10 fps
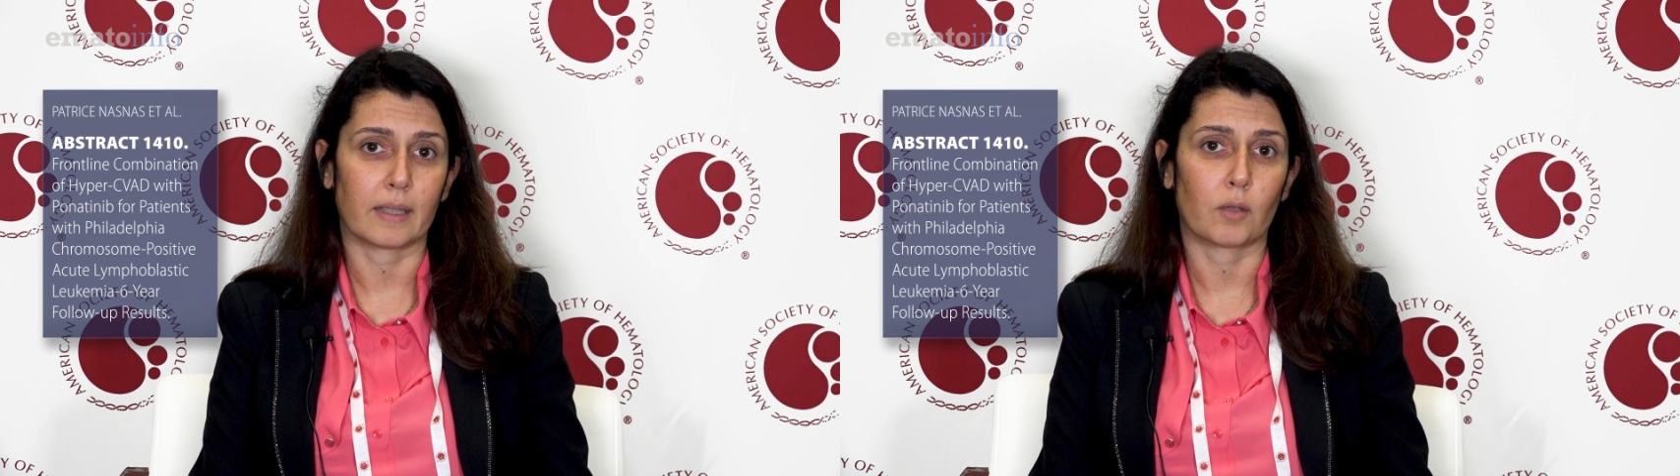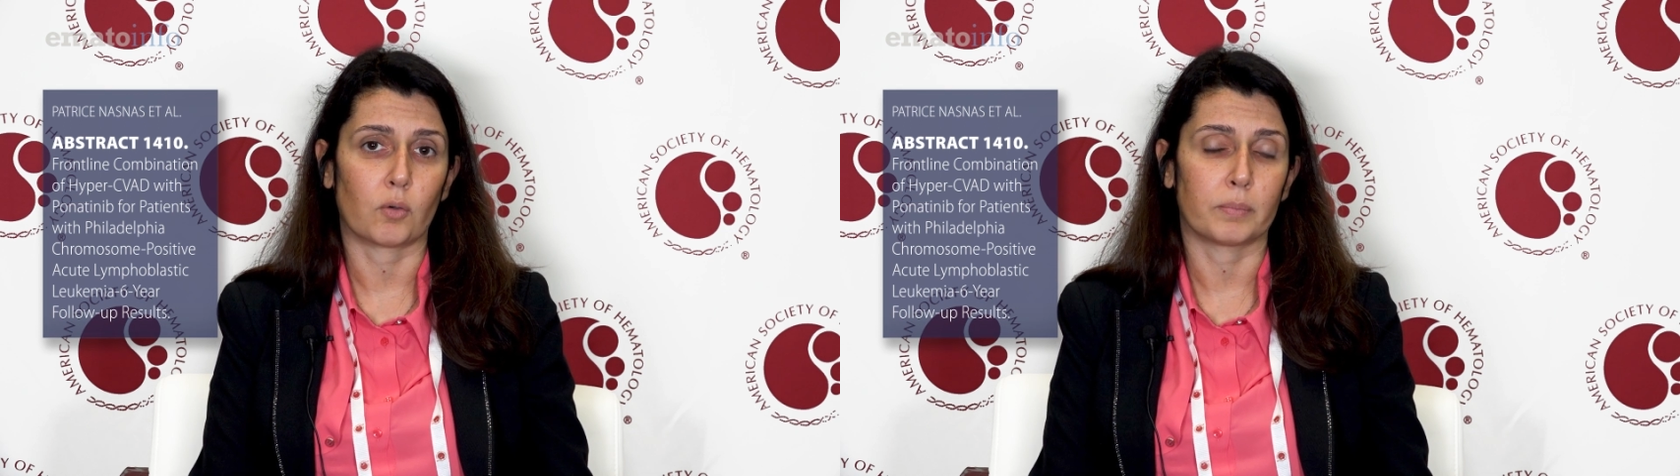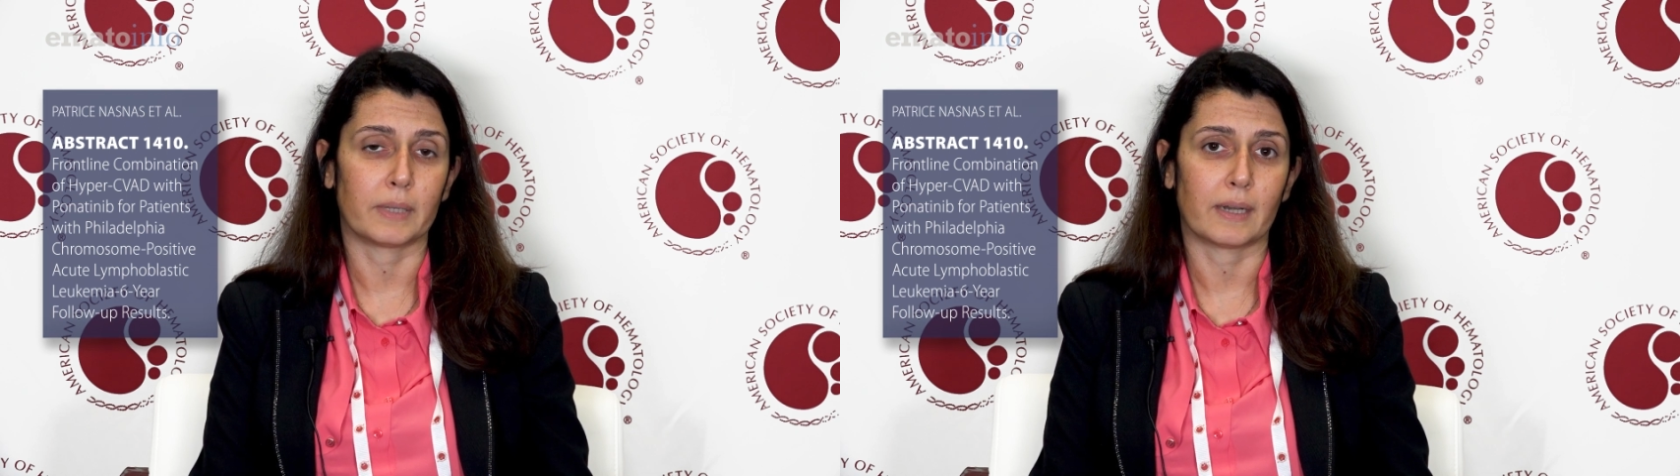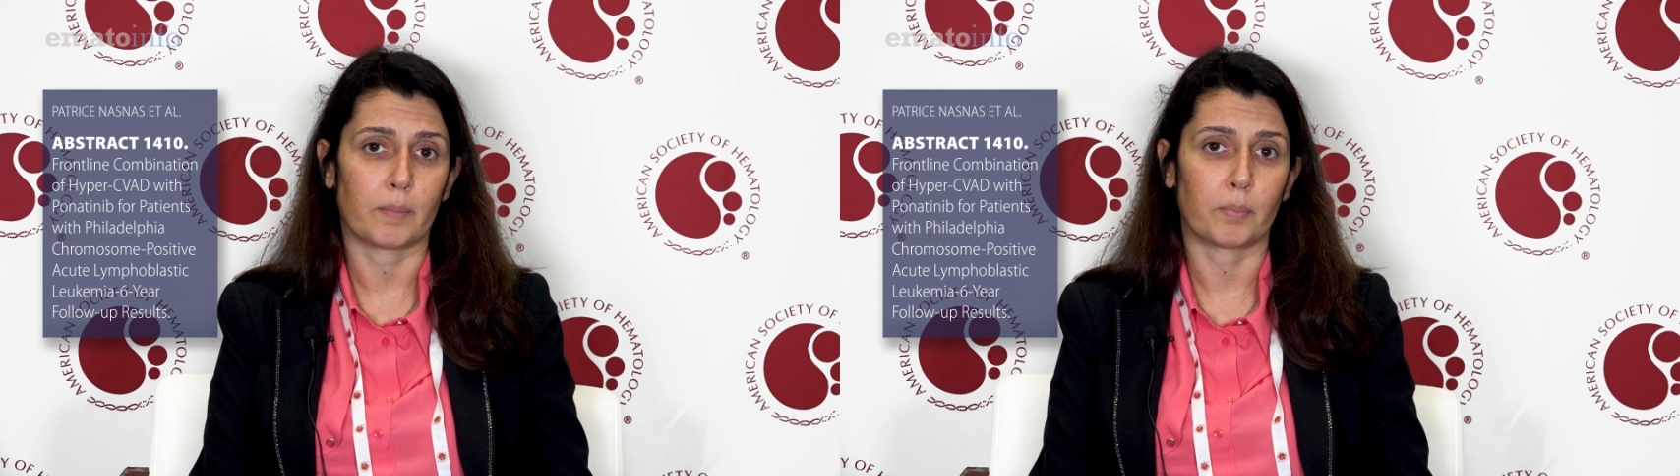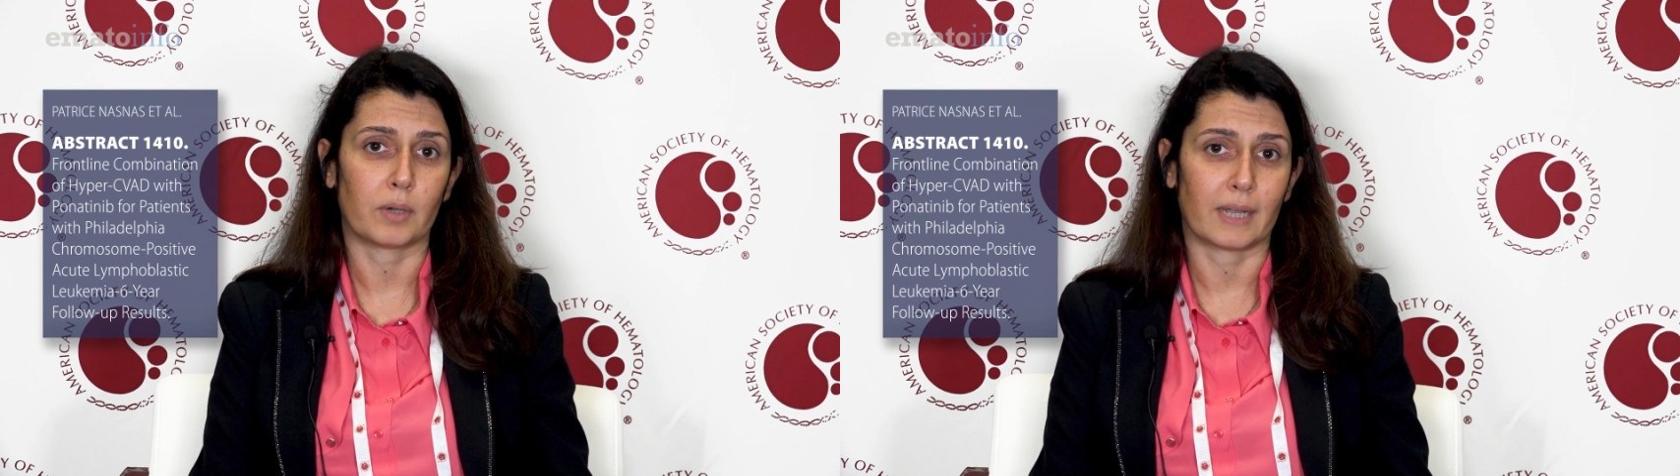che
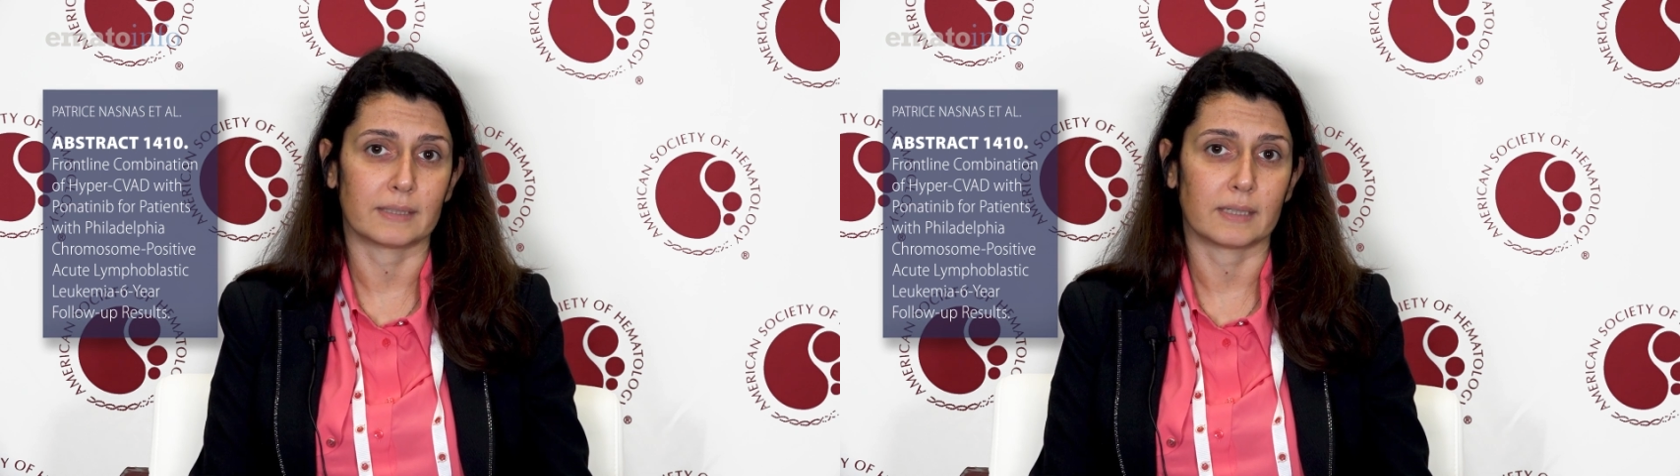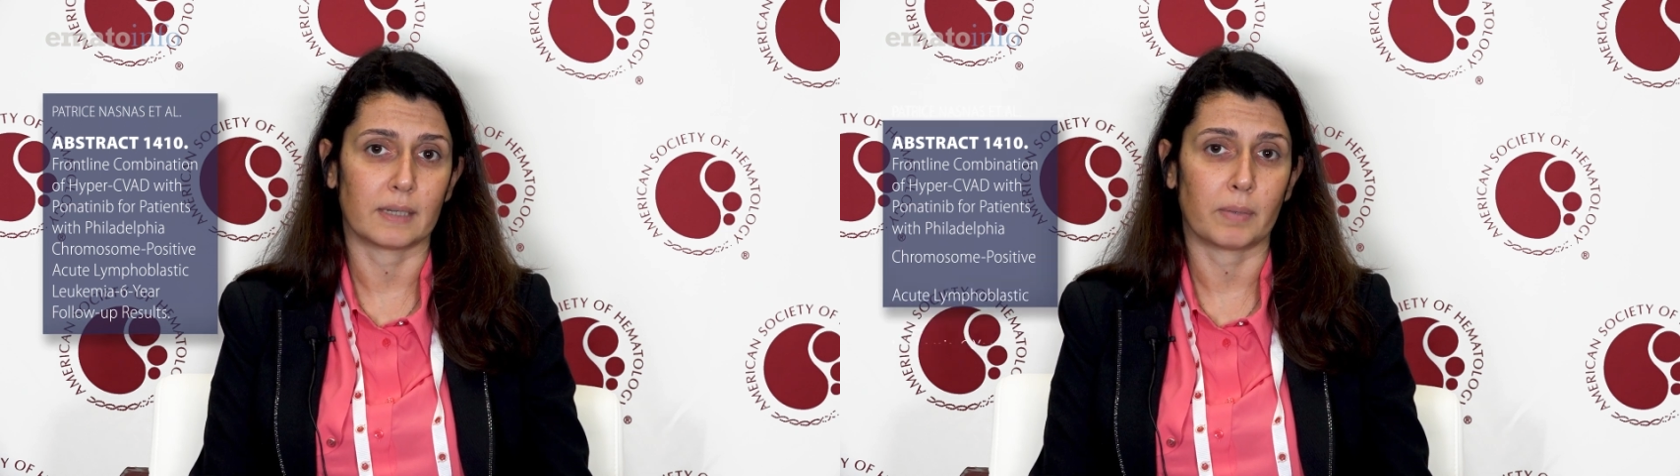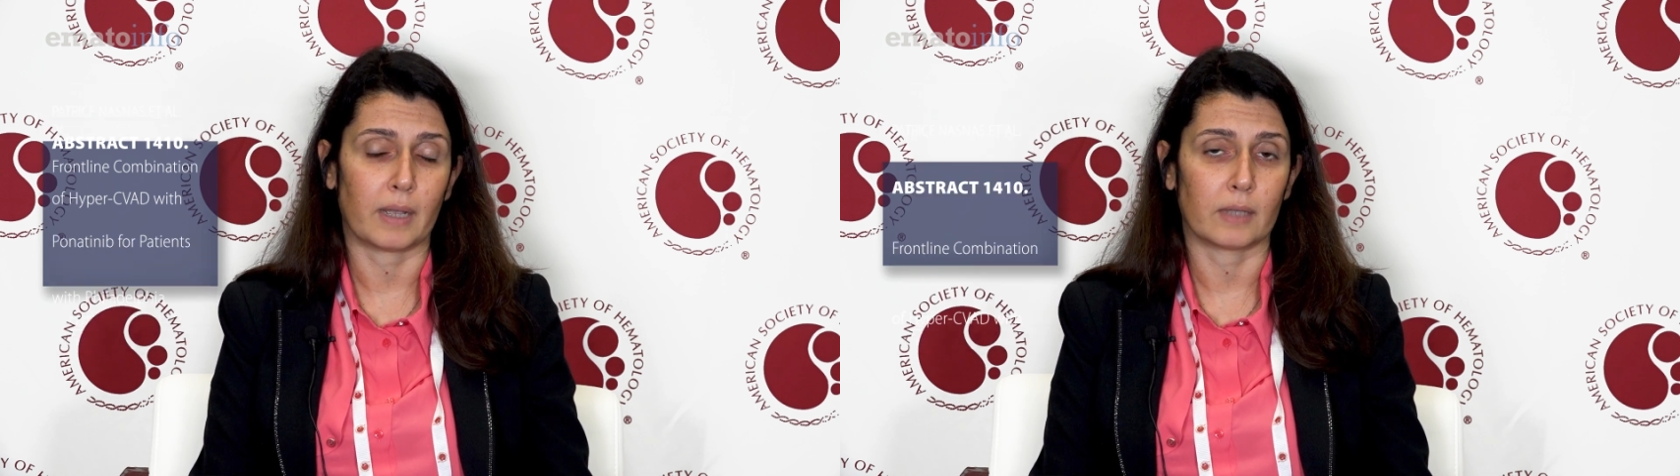combina ponatinib